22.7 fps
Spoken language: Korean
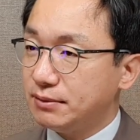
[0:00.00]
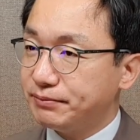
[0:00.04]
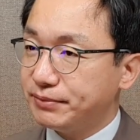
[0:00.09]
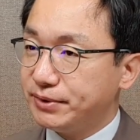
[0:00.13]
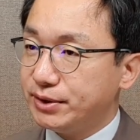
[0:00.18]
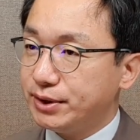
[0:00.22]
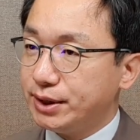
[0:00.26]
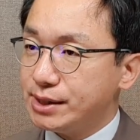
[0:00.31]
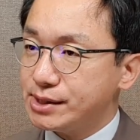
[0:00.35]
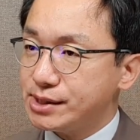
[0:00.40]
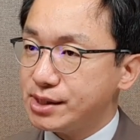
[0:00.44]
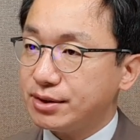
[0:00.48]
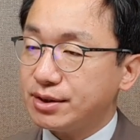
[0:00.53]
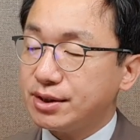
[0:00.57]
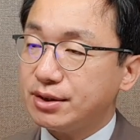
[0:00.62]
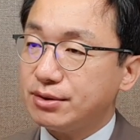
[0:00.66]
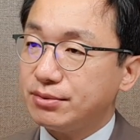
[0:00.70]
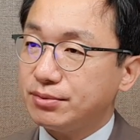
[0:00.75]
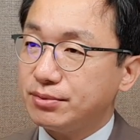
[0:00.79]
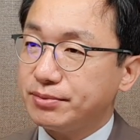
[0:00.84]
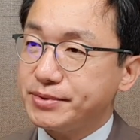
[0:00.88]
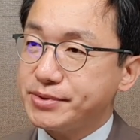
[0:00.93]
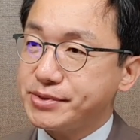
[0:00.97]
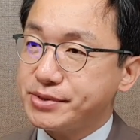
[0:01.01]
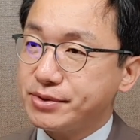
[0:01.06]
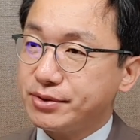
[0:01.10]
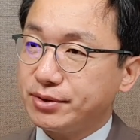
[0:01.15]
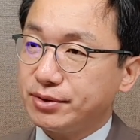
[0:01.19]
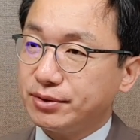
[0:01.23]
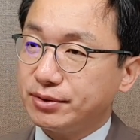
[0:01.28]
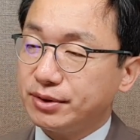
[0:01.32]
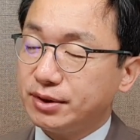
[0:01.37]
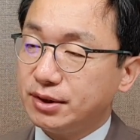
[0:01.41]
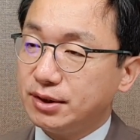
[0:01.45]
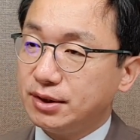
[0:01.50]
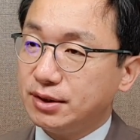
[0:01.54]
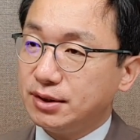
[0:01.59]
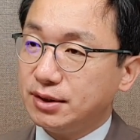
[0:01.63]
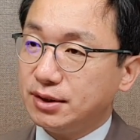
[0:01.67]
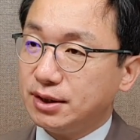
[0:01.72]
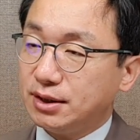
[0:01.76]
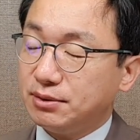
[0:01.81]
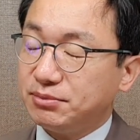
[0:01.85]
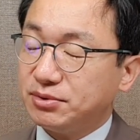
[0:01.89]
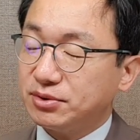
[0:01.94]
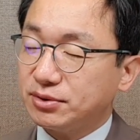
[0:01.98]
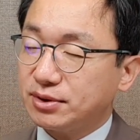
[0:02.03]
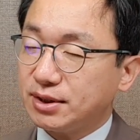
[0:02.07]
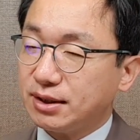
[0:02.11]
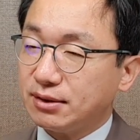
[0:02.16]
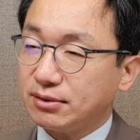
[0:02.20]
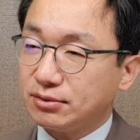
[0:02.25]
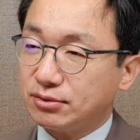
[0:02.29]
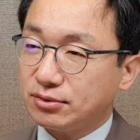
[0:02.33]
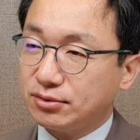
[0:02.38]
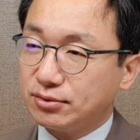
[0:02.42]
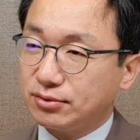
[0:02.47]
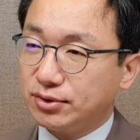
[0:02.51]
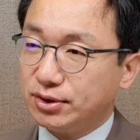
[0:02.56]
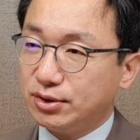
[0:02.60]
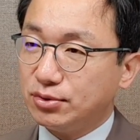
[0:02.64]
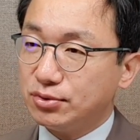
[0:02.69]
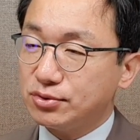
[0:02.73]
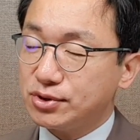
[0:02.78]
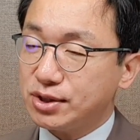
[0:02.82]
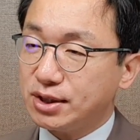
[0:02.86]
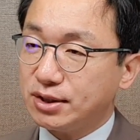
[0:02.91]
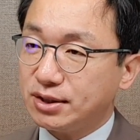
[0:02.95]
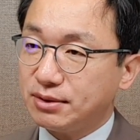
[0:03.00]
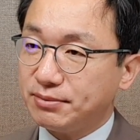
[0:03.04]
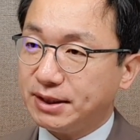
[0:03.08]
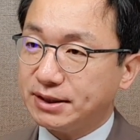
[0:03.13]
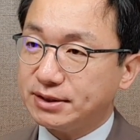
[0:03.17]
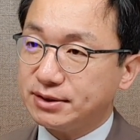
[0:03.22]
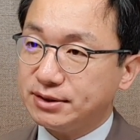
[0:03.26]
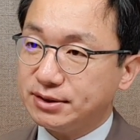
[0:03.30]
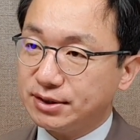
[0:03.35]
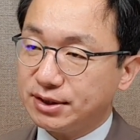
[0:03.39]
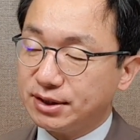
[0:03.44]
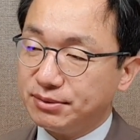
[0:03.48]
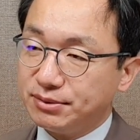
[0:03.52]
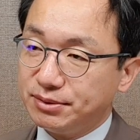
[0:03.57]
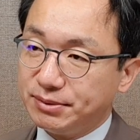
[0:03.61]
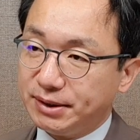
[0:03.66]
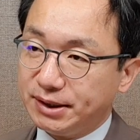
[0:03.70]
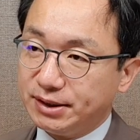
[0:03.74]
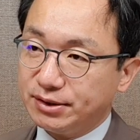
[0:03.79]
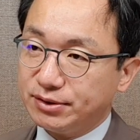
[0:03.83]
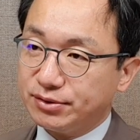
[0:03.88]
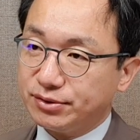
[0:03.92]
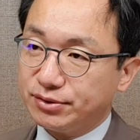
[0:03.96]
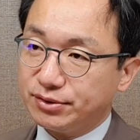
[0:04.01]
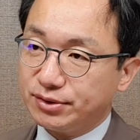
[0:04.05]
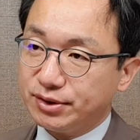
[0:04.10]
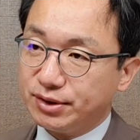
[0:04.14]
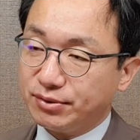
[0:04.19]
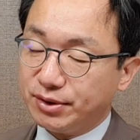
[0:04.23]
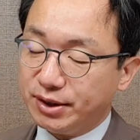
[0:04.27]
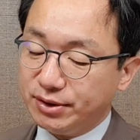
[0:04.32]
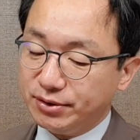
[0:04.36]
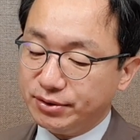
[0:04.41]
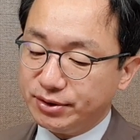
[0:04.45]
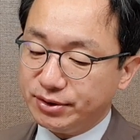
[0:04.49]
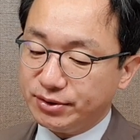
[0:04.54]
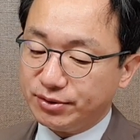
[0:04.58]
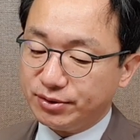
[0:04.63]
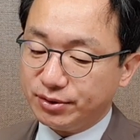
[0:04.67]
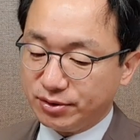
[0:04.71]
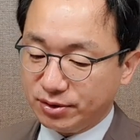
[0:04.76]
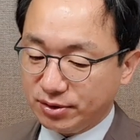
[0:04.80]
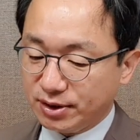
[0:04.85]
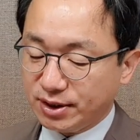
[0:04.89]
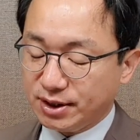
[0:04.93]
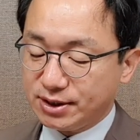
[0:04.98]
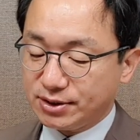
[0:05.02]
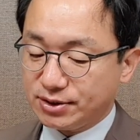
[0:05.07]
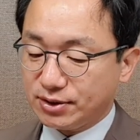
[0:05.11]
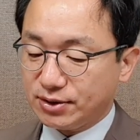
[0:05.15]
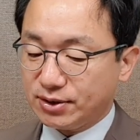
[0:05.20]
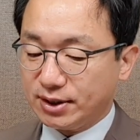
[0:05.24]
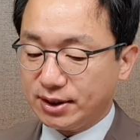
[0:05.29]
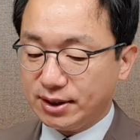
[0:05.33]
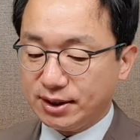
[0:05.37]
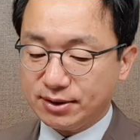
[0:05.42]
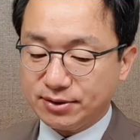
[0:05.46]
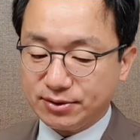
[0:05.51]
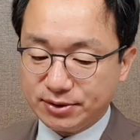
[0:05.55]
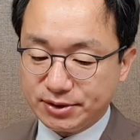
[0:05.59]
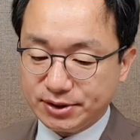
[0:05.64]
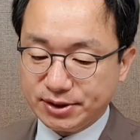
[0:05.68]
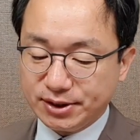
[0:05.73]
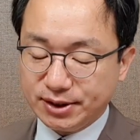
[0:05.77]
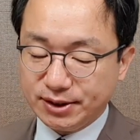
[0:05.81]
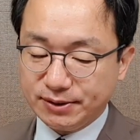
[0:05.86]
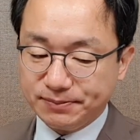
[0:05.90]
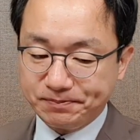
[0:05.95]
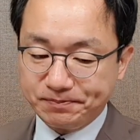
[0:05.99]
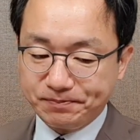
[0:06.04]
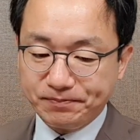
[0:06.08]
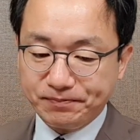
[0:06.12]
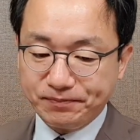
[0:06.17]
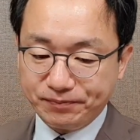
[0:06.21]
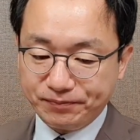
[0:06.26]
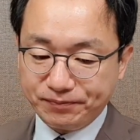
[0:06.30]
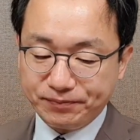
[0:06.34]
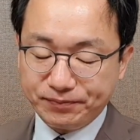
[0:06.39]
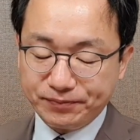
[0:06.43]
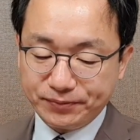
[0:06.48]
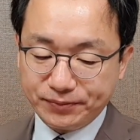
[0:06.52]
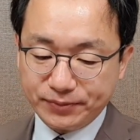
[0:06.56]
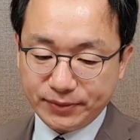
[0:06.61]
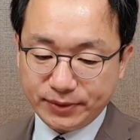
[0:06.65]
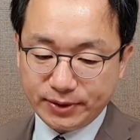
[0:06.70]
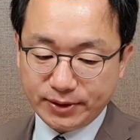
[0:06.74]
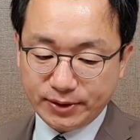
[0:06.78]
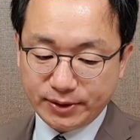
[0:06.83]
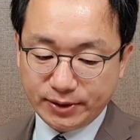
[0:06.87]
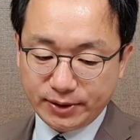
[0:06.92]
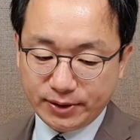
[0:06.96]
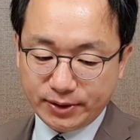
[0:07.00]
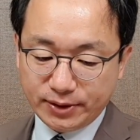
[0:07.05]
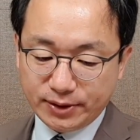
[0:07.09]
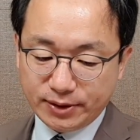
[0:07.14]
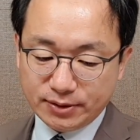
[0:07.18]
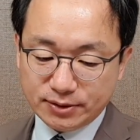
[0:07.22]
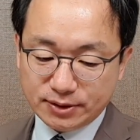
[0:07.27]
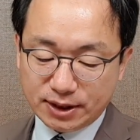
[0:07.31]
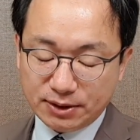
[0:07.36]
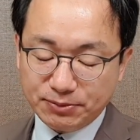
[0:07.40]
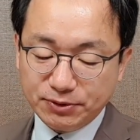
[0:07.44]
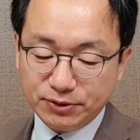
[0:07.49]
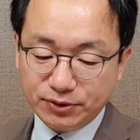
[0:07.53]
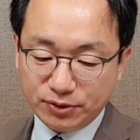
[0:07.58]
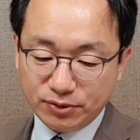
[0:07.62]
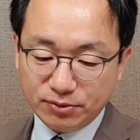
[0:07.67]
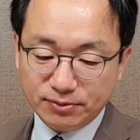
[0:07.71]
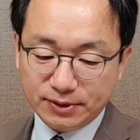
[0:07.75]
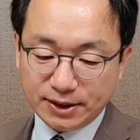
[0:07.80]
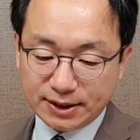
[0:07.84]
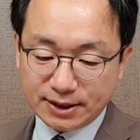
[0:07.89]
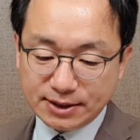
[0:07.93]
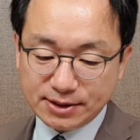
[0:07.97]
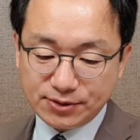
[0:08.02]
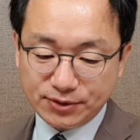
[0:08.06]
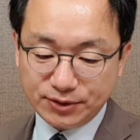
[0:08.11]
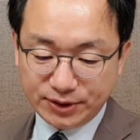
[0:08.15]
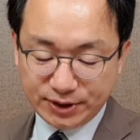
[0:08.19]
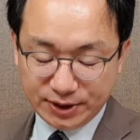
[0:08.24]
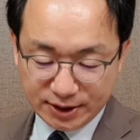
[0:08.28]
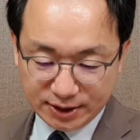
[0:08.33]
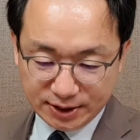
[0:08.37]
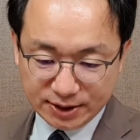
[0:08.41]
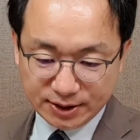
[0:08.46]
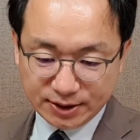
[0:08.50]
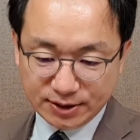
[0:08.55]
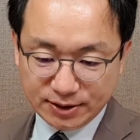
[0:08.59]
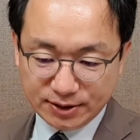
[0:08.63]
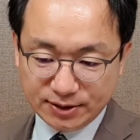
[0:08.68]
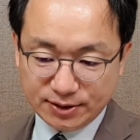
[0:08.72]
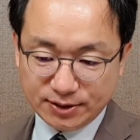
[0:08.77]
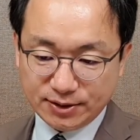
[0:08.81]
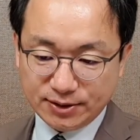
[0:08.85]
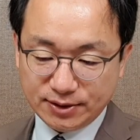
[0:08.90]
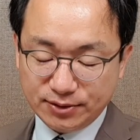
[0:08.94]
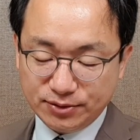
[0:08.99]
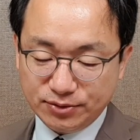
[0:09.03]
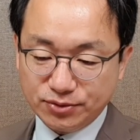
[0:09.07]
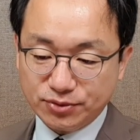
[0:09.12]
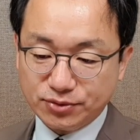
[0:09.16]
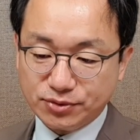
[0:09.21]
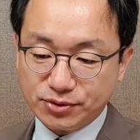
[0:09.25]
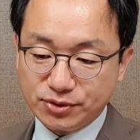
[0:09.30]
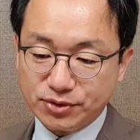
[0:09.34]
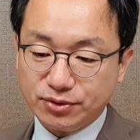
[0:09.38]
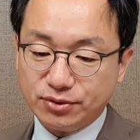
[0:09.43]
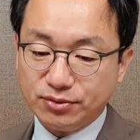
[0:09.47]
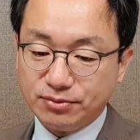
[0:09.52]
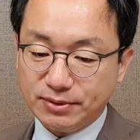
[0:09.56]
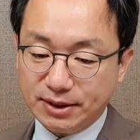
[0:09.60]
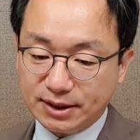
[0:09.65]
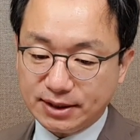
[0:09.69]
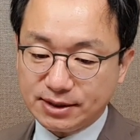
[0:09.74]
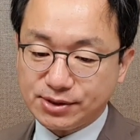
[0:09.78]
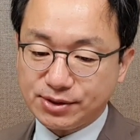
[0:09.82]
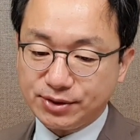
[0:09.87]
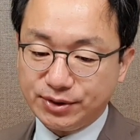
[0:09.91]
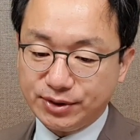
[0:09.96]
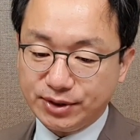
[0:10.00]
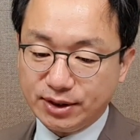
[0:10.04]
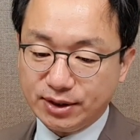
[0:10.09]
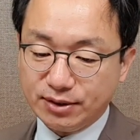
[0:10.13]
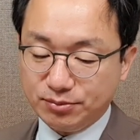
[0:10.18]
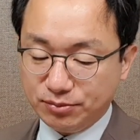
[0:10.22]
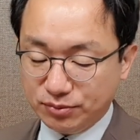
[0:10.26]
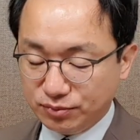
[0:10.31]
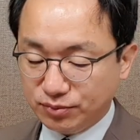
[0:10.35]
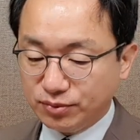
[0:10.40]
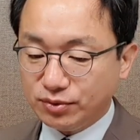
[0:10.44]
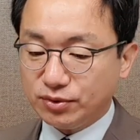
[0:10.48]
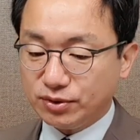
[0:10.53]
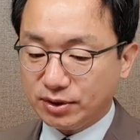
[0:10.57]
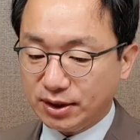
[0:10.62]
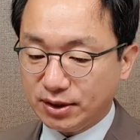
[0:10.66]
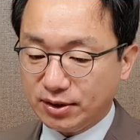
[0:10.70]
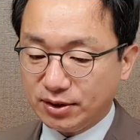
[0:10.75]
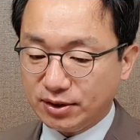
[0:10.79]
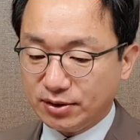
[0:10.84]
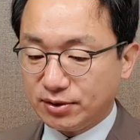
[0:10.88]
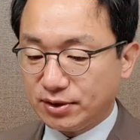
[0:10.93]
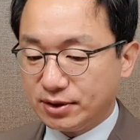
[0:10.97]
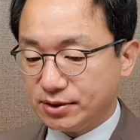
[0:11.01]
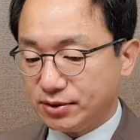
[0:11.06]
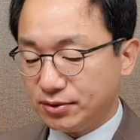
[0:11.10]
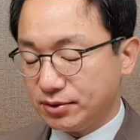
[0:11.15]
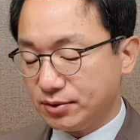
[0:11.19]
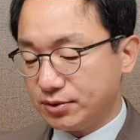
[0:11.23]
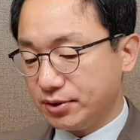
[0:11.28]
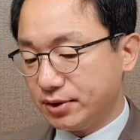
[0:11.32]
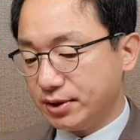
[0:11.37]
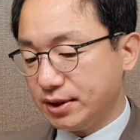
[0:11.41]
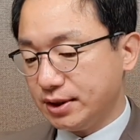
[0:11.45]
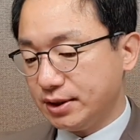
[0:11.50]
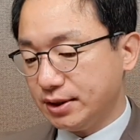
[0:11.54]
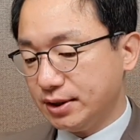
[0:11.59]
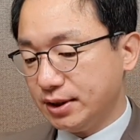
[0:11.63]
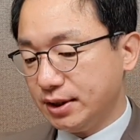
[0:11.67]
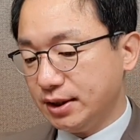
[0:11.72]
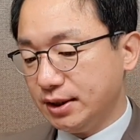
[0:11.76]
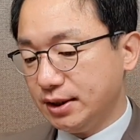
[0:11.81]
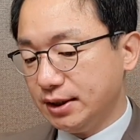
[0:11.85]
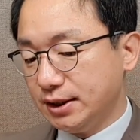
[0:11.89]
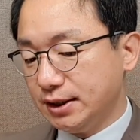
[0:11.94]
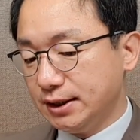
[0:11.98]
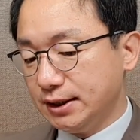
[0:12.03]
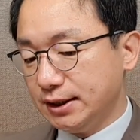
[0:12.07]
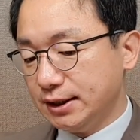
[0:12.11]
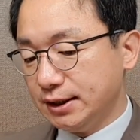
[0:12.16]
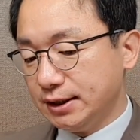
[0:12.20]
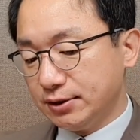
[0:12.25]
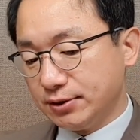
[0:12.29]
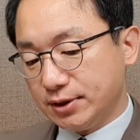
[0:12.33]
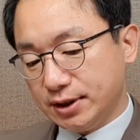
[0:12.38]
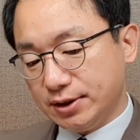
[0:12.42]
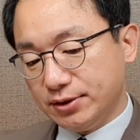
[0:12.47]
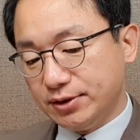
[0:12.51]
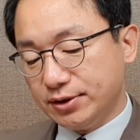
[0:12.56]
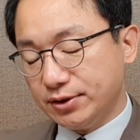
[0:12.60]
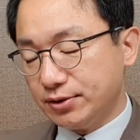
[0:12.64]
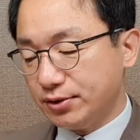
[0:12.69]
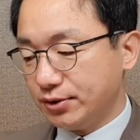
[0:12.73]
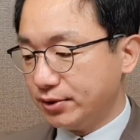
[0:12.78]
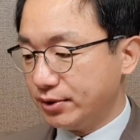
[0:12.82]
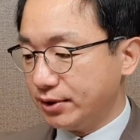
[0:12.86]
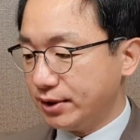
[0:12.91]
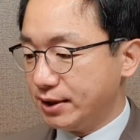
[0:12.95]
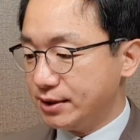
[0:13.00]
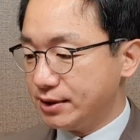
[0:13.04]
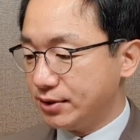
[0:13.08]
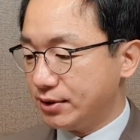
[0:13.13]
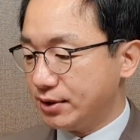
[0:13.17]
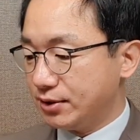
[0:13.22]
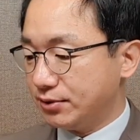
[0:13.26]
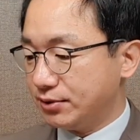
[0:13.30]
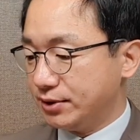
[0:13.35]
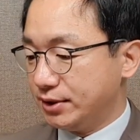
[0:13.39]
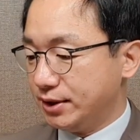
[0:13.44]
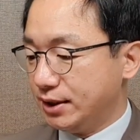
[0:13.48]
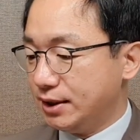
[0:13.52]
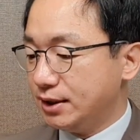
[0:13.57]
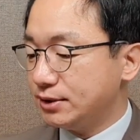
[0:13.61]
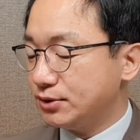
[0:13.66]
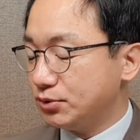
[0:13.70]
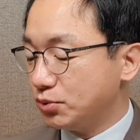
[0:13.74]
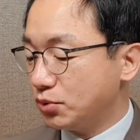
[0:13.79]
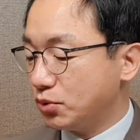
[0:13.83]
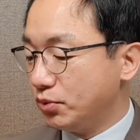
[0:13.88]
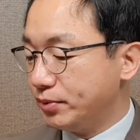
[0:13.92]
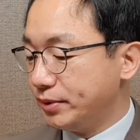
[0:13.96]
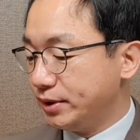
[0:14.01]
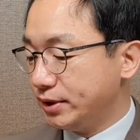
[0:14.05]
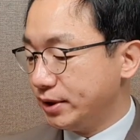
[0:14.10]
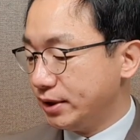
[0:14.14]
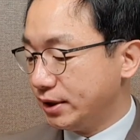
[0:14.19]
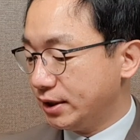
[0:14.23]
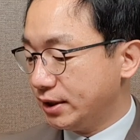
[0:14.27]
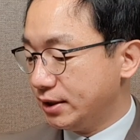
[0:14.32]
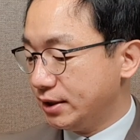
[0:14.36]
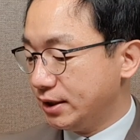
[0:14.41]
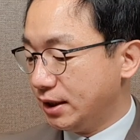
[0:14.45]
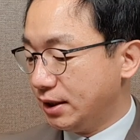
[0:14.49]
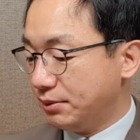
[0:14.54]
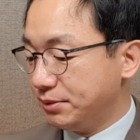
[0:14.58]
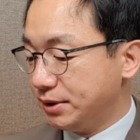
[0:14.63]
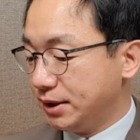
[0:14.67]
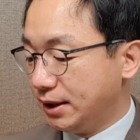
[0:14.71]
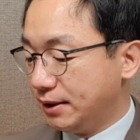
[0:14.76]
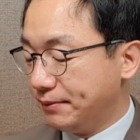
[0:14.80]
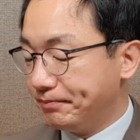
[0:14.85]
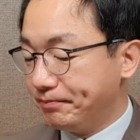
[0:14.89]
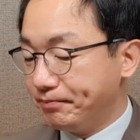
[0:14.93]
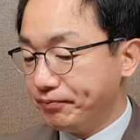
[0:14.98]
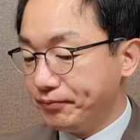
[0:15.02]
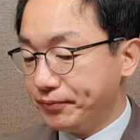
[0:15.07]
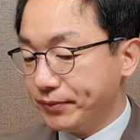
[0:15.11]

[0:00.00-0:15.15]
비랑 사태를 보면서 한번 딱 뒤통수 한대 맞은 느낌이 많이 들었는데 과연 이걸 어떻게 해석해야 할 것이냐 음. 자본이 너무 많아서이냐 어, 유동성이 너무 많아서이냐 물론 당연히 그래서 그렇긴 한데 과연 이걸 어떻게 해석할 거냐 좀 고민이 되긴 합니다